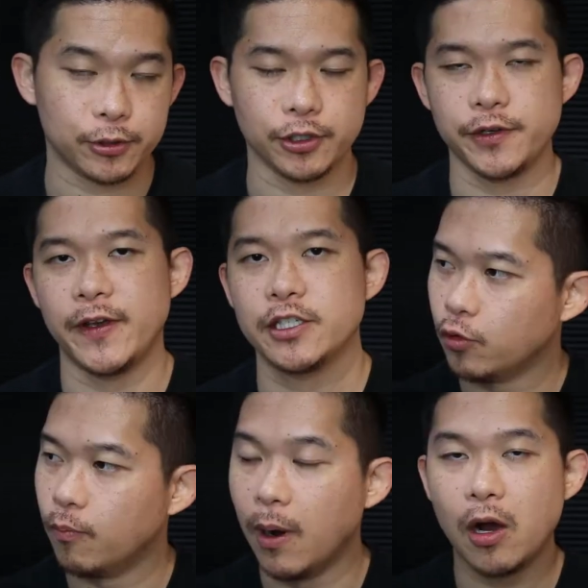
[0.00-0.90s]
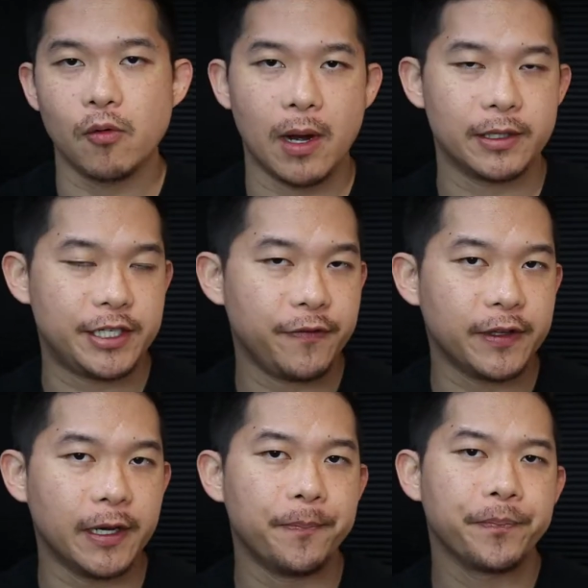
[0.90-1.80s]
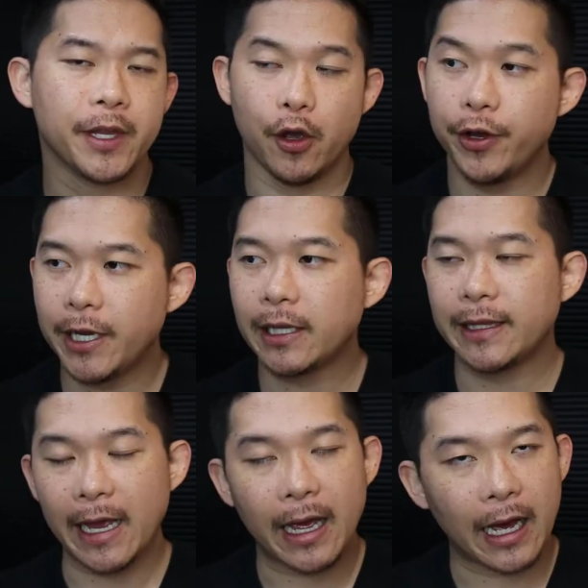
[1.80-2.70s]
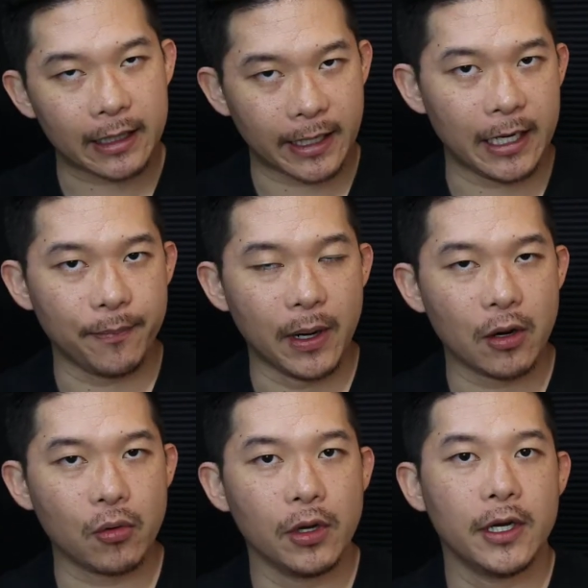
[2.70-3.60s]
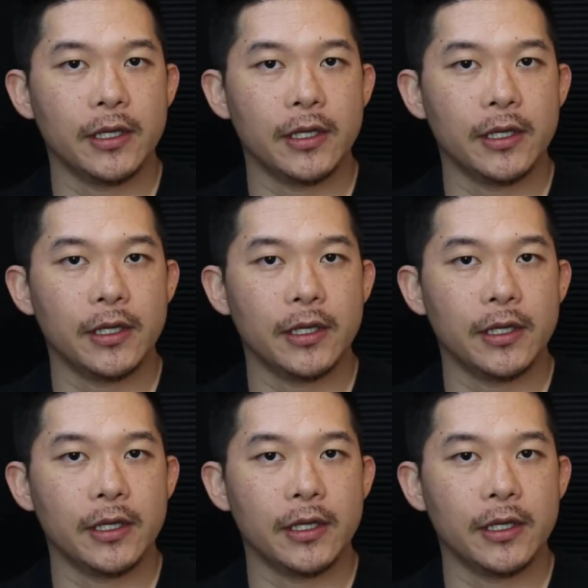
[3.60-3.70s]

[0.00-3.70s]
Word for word: se eu tivesse num banco uma dívida, eu iria até aquele banco,